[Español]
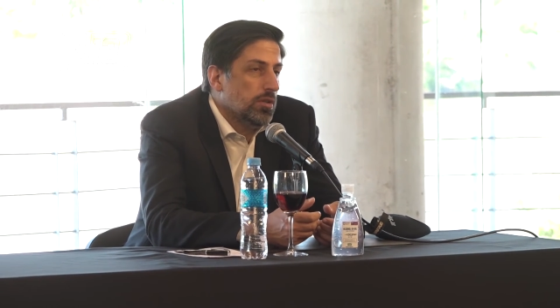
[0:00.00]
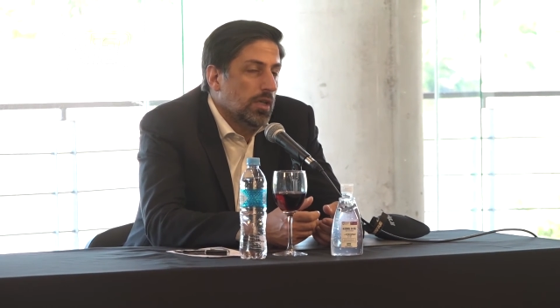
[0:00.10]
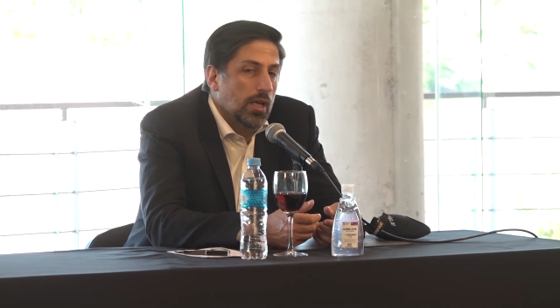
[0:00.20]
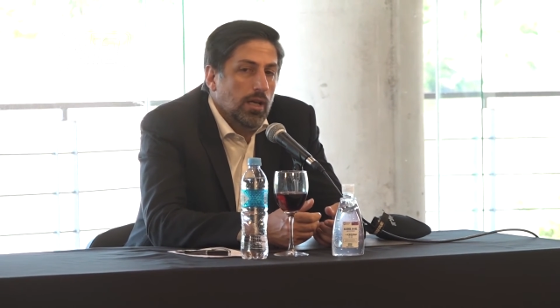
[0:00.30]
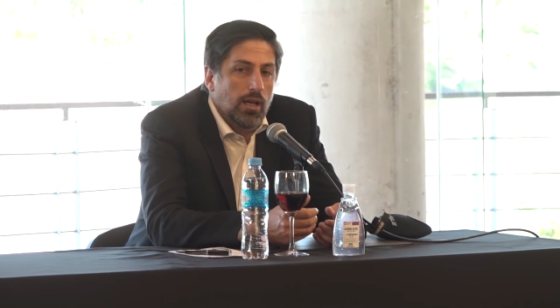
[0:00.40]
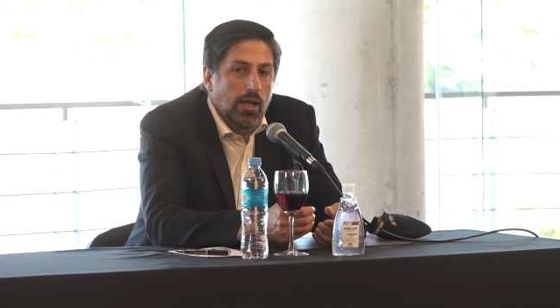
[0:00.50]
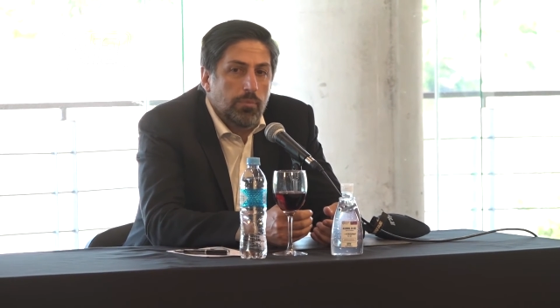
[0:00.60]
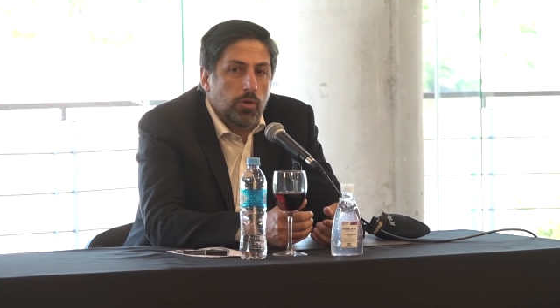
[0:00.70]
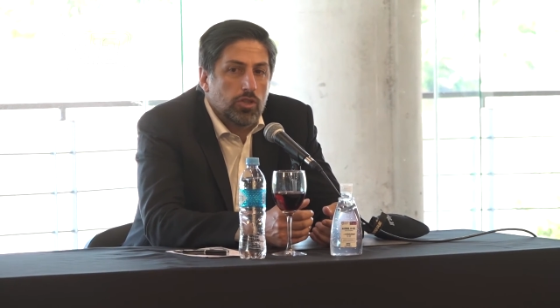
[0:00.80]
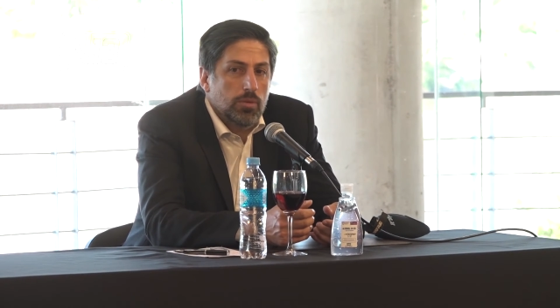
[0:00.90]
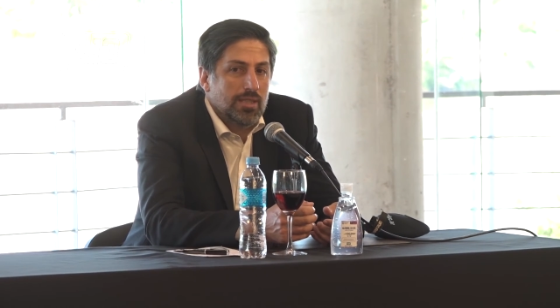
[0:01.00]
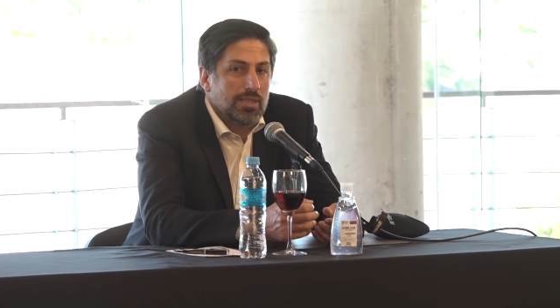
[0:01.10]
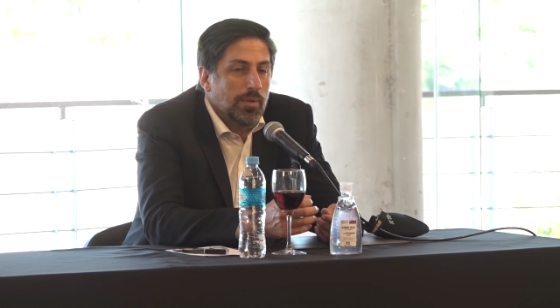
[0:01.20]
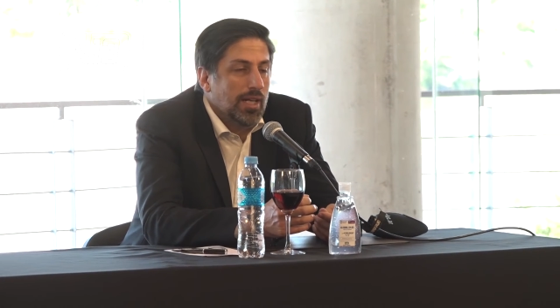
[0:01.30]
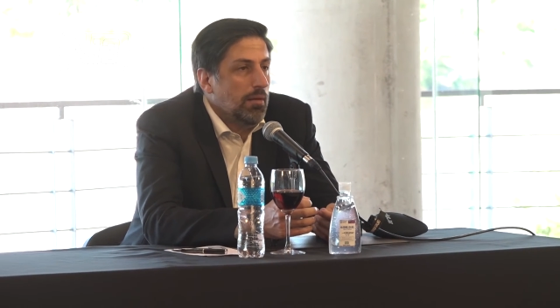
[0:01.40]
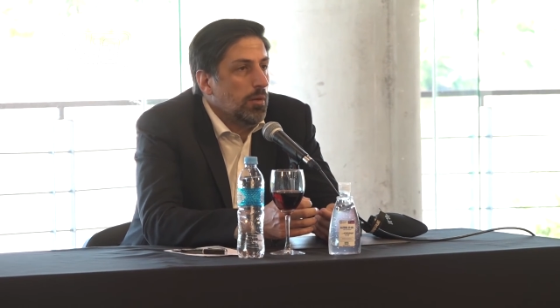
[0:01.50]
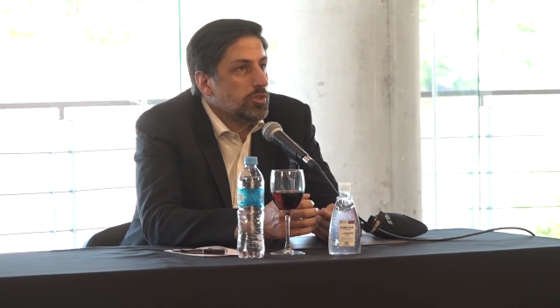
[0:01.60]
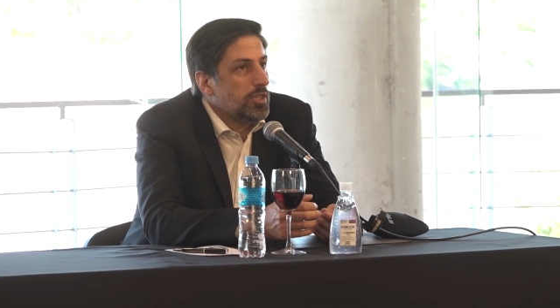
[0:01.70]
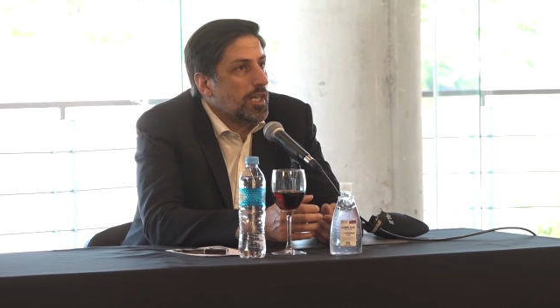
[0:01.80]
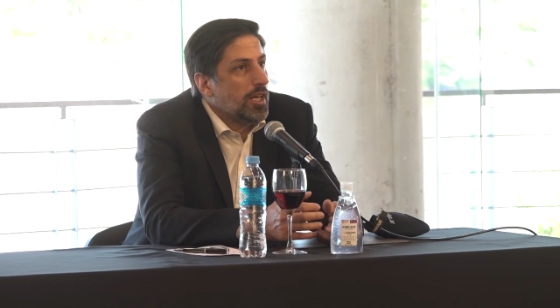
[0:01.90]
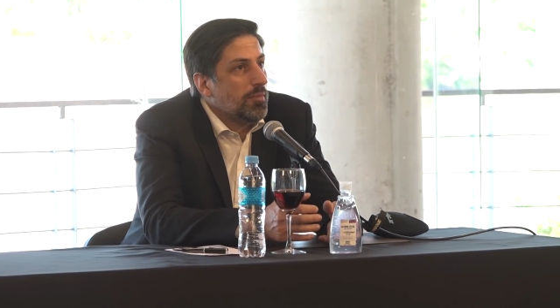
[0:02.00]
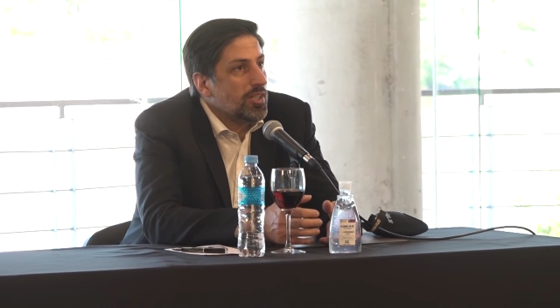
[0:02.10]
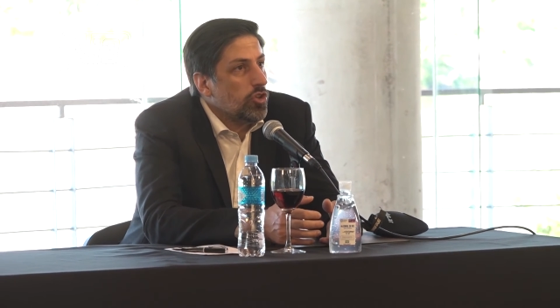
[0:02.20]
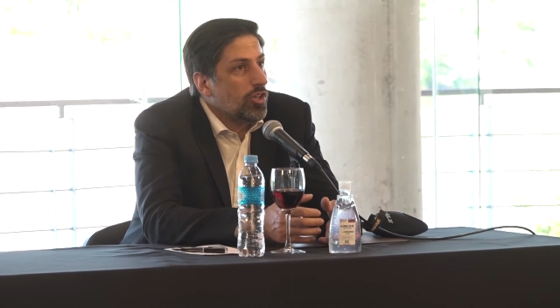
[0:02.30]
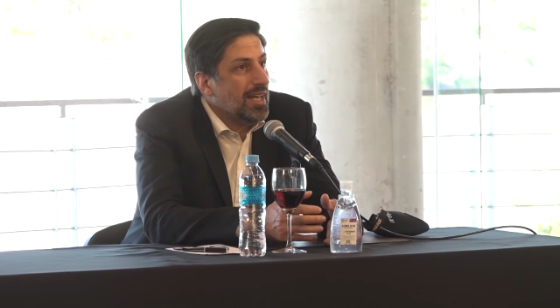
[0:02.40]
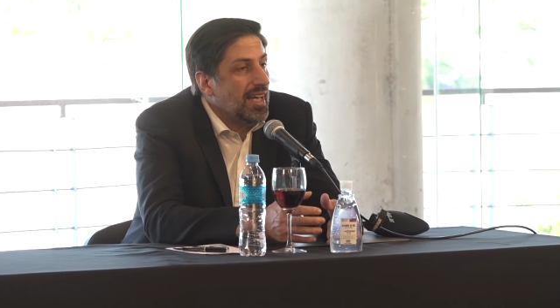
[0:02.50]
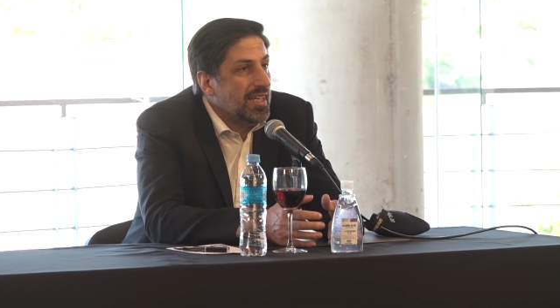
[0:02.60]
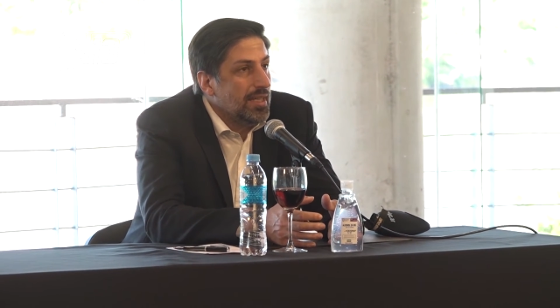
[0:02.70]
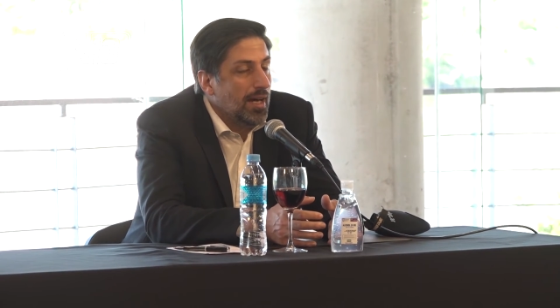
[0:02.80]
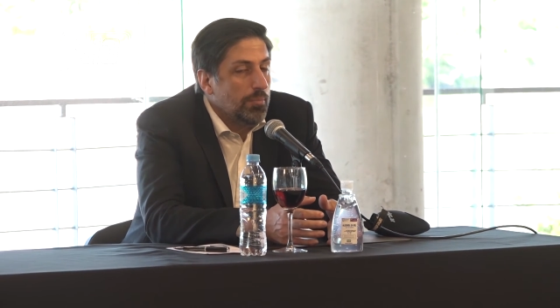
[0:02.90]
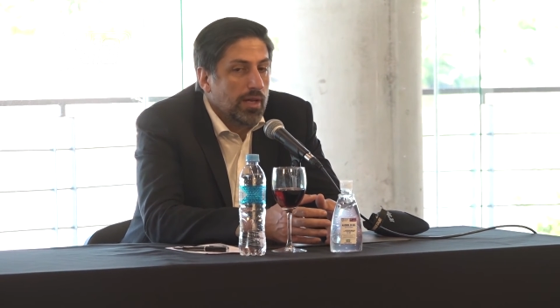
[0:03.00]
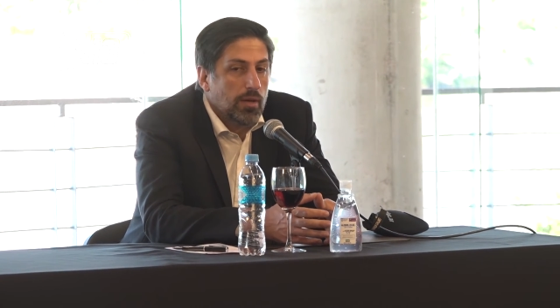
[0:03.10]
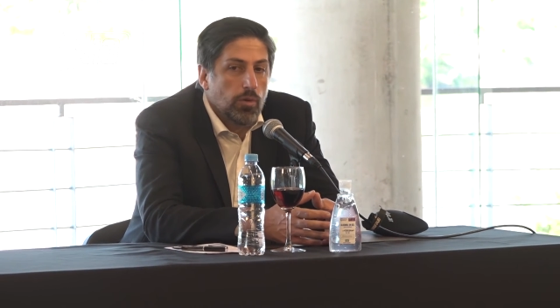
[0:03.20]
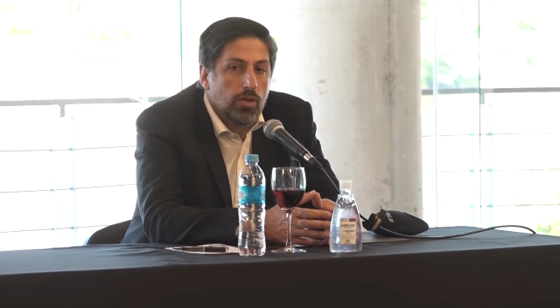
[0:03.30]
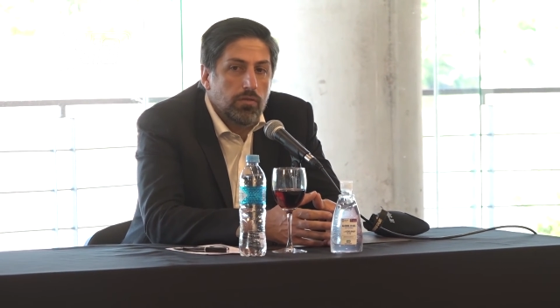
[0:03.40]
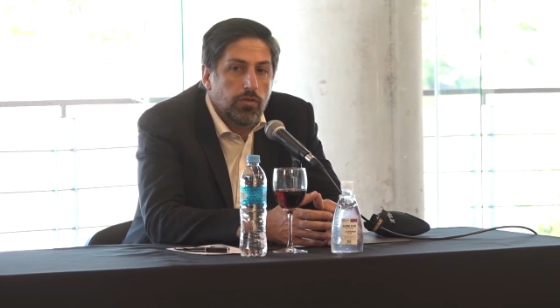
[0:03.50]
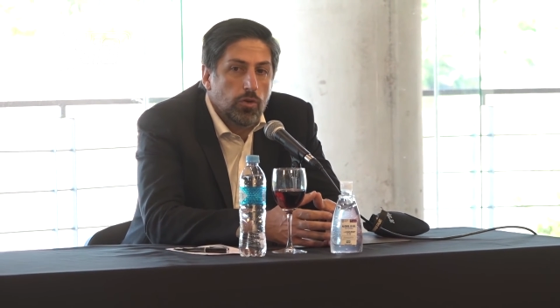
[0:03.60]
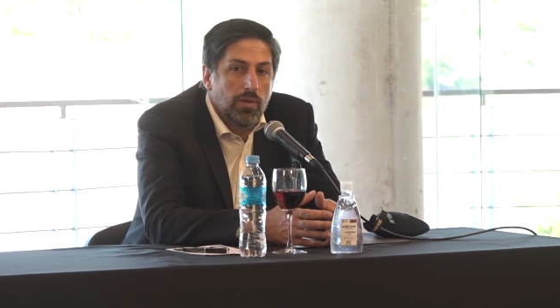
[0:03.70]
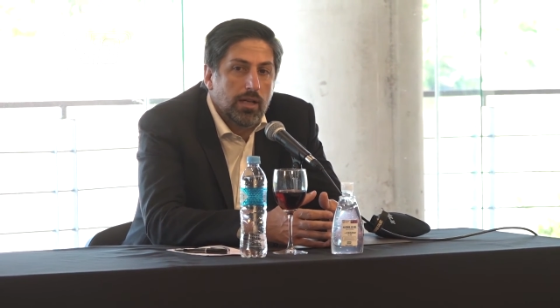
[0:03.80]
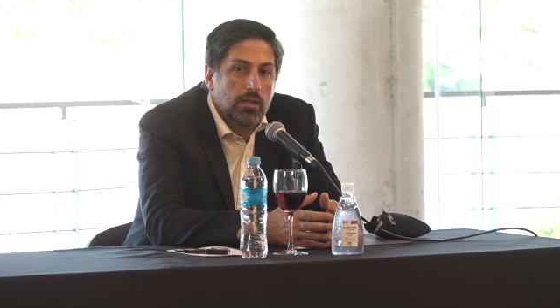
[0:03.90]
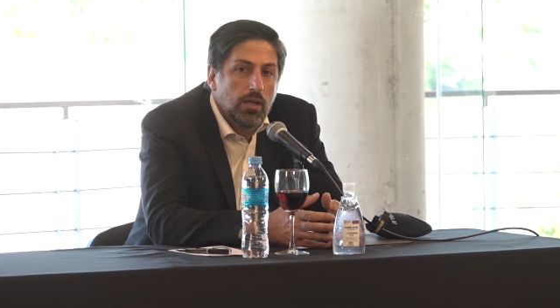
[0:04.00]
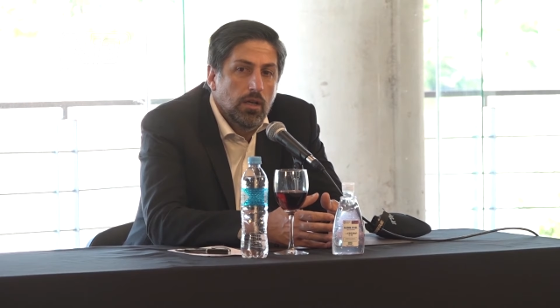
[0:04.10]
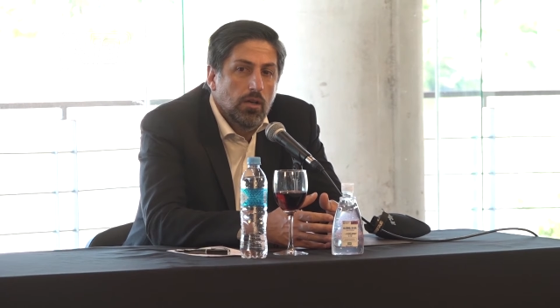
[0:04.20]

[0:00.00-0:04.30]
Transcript: que en las próximas semanas vamos a tener mayor claridad para poder informar.